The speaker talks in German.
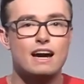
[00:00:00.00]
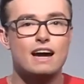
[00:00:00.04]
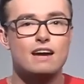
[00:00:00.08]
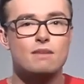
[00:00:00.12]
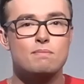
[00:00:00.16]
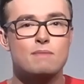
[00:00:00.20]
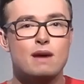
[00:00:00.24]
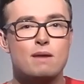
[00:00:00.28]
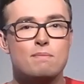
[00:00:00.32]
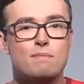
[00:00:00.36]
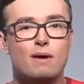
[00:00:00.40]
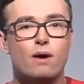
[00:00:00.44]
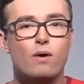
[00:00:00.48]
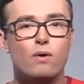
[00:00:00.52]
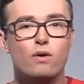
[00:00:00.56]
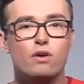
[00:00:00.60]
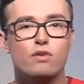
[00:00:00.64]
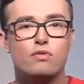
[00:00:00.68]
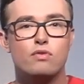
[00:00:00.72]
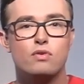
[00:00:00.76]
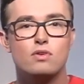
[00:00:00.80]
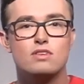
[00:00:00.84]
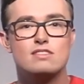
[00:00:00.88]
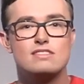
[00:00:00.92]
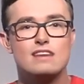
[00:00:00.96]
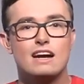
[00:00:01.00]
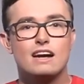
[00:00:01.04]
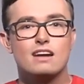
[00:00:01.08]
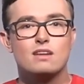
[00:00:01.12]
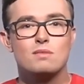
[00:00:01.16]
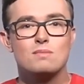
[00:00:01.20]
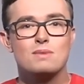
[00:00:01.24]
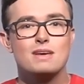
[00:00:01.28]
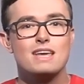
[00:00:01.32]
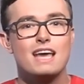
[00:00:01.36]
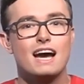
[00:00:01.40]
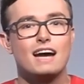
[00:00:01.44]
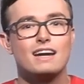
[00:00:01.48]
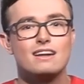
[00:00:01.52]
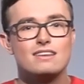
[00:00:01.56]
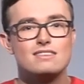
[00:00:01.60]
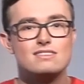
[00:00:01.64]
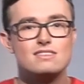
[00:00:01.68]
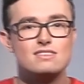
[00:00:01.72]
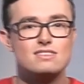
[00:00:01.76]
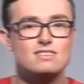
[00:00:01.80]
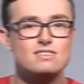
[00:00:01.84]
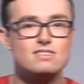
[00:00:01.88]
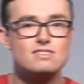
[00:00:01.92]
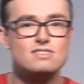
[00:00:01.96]
hat mein Bauchgefühl, sagt mir, ja, das
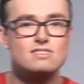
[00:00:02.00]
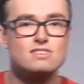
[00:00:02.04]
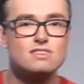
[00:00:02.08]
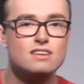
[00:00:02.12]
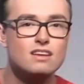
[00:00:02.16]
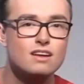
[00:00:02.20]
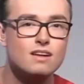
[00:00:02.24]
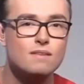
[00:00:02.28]
ist es.